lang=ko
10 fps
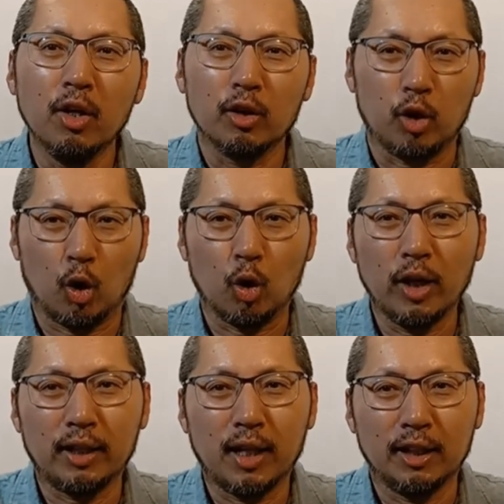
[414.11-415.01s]

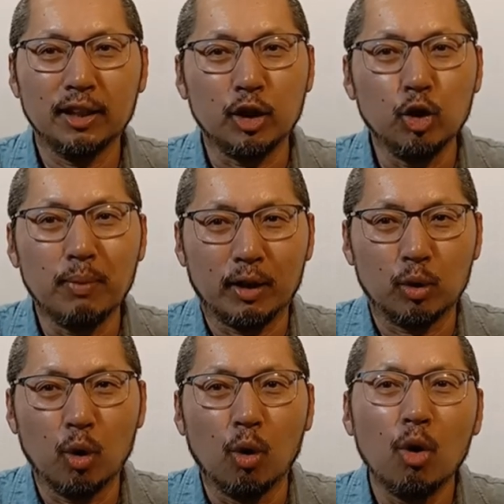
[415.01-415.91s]
결혼했다는
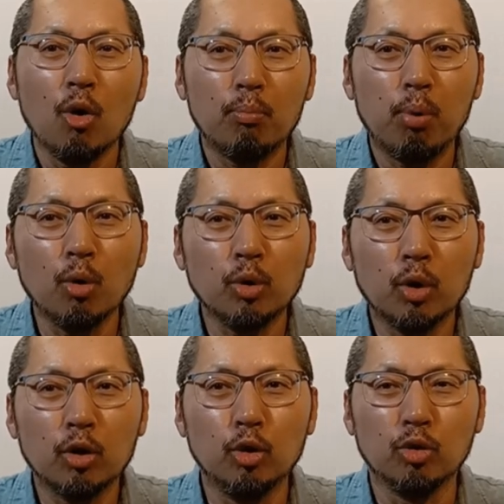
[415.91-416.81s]
이유만으로
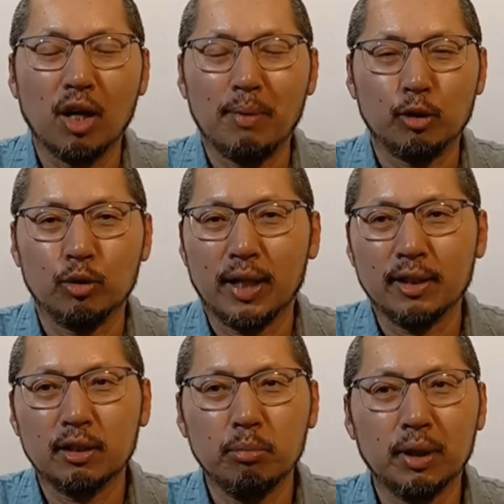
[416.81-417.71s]
폭력을 눈 감아주지
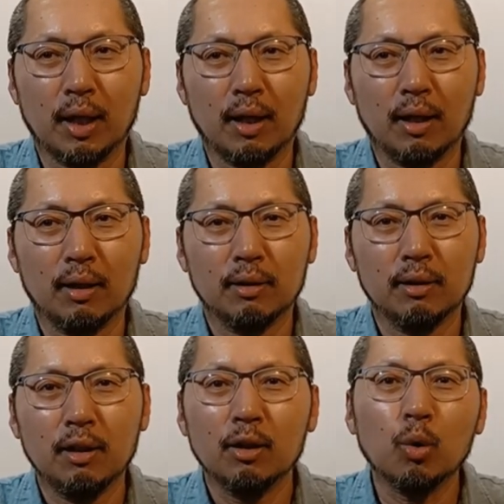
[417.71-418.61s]
않습니다.
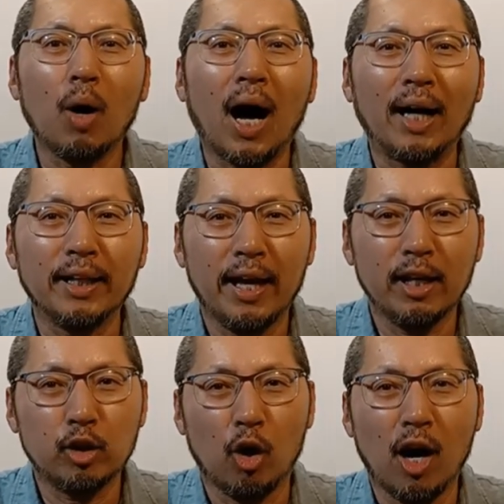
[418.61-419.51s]
또 아내의
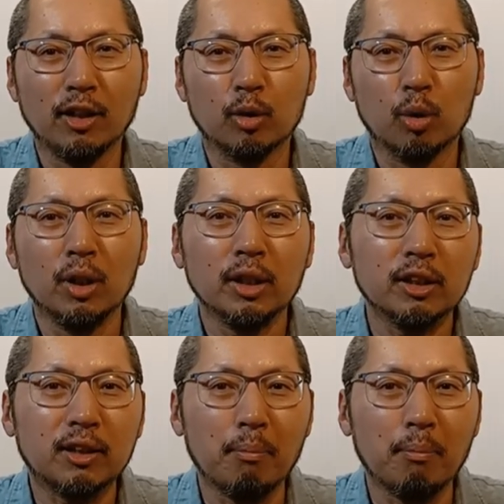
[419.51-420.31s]
저항으로 뜻한